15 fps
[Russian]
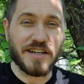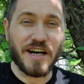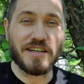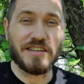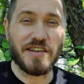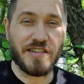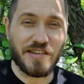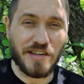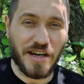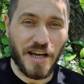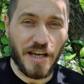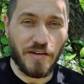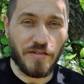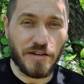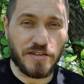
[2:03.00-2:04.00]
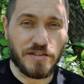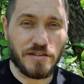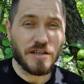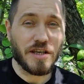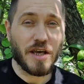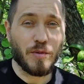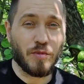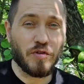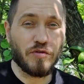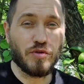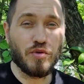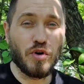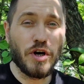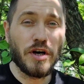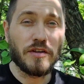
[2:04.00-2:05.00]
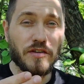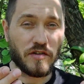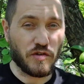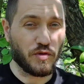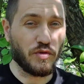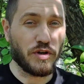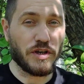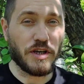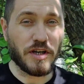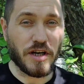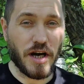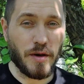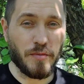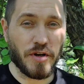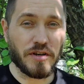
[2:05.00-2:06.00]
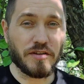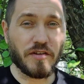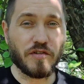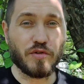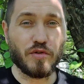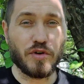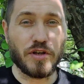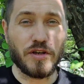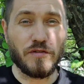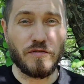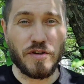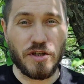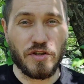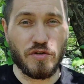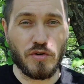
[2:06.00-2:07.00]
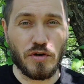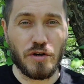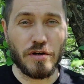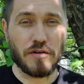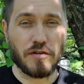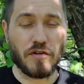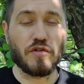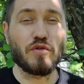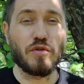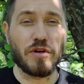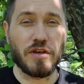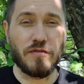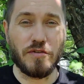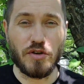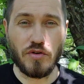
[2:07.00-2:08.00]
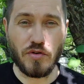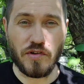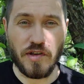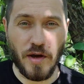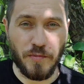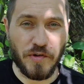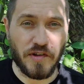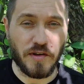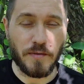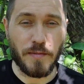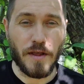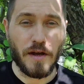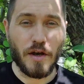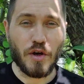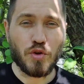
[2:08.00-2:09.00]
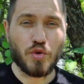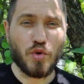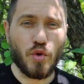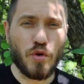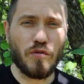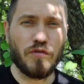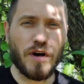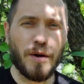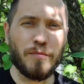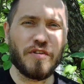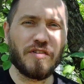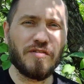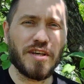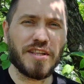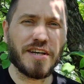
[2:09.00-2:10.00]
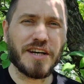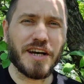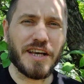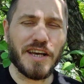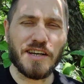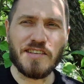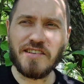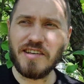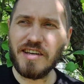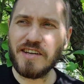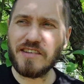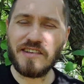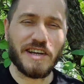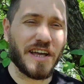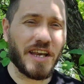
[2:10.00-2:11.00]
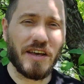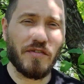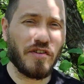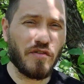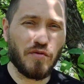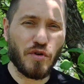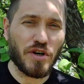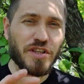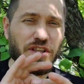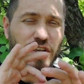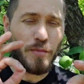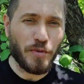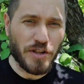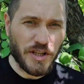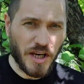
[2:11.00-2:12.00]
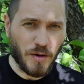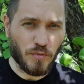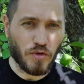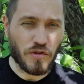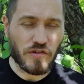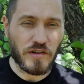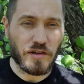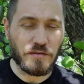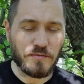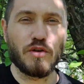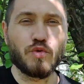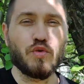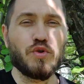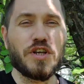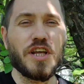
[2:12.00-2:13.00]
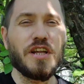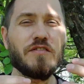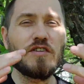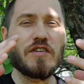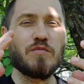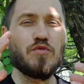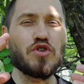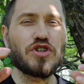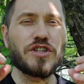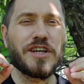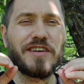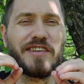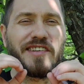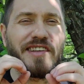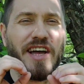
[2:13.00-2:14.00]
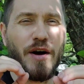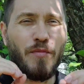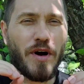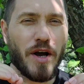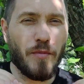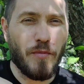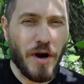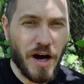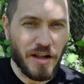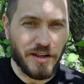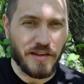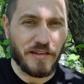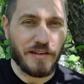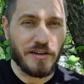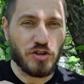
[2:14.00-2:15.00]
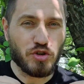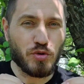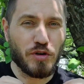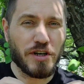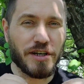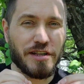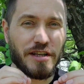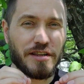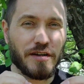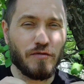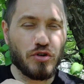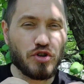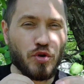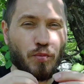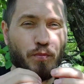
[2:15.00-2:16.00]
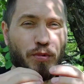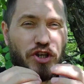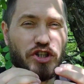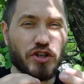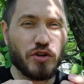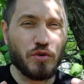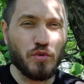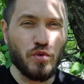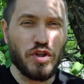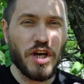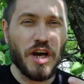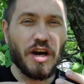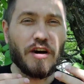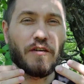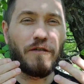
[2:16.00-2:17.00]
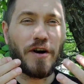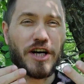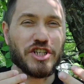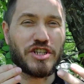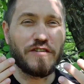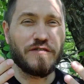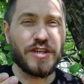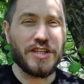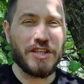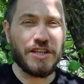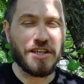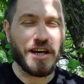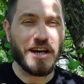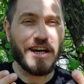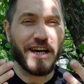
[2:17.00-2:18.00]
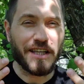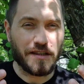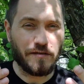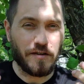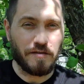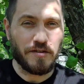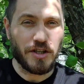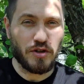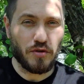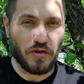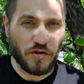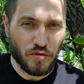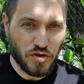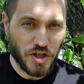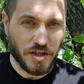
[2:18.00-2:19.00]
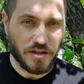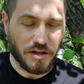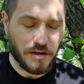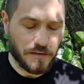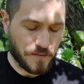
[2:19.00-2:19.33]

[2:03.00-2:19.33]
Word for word: как настраивать. Я имею в виду настройки камеры, настройки видео, настройки видеозаписи то вам цветокоррекция, скорее всего, не потребуется. Ну или, возможно, самая малость, лишь только для того, чтобы подчеркнуть ваше видение этого видеосюжета.